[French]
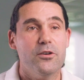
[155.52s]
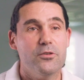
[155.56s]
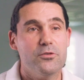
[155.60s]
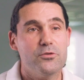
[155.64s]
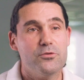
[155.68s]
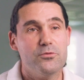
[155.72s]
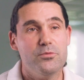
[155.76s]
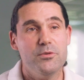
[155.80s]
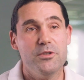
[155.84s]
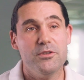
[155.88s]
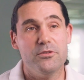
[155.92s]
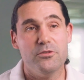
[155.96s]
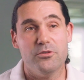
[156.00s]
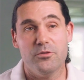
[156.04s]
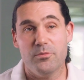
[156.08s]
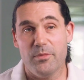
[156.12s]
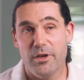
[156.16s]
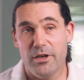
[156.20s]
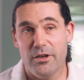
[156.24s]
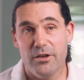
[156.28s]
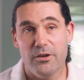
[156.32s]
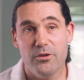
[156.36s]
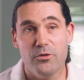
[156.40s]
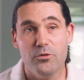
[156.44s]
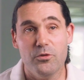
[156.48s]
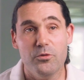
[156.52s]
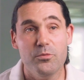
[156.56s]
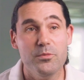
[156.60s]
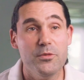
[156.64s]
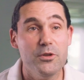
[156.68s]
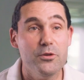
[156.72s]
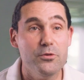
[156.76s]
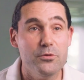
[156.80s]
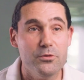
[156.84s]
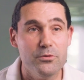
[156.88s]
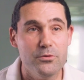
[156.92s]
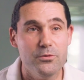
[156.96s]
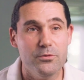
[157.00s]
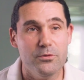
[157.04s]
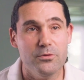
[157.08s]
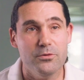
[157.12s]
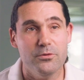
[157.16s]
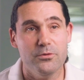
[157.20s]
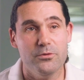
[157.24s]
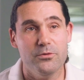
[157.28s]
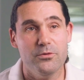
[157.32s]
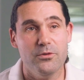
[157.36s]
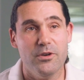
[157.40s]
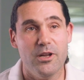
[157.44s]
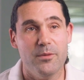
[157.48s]
Ensuite, euh, ben, au milieu
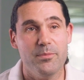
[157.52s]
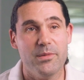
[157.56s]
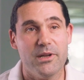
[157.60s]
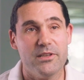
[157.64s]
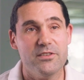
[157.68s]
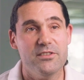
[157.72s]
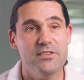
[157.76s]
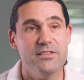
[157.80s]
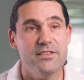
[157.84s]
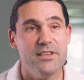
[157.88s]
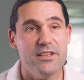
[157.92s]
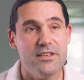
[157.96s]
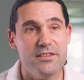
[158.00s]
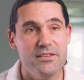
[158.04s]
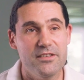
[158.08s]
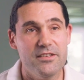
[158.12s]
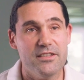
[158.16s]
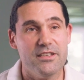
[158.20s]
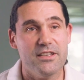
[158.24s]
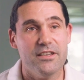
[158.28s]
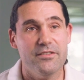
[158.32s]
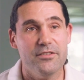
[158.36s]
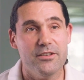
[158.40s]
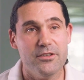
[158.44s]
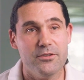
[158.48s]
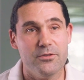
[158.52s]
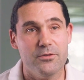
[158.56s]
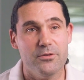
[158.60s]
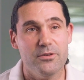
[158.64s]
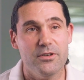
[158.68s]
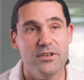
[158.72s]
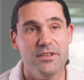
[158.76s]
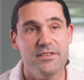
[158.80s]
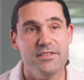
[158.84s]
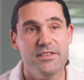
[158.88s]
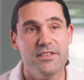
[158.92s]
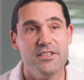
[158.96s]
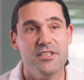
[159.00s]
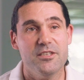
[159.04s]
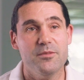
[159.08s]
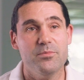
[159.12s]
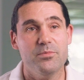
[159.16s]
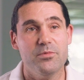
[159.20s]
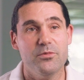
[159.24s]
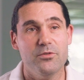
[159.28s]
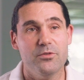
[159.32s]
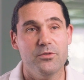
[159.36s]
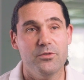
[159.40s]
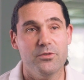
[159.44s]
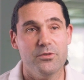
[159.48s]
de, de, la partie technique avec les équipes
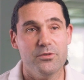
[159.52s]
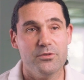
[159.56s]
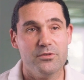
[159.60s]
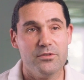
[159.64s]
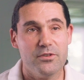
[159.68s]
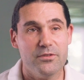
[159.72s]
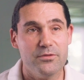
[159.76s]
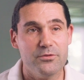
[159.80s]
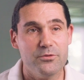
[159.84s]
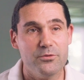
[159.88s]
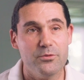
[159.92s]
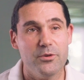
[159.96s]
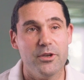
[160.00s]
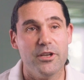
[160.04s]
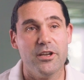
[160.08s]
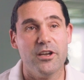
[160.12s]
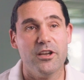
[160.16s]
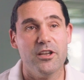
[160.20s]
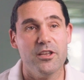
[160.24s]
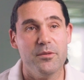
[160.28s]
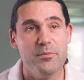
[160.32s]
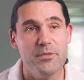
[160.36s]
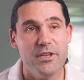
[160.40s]
software et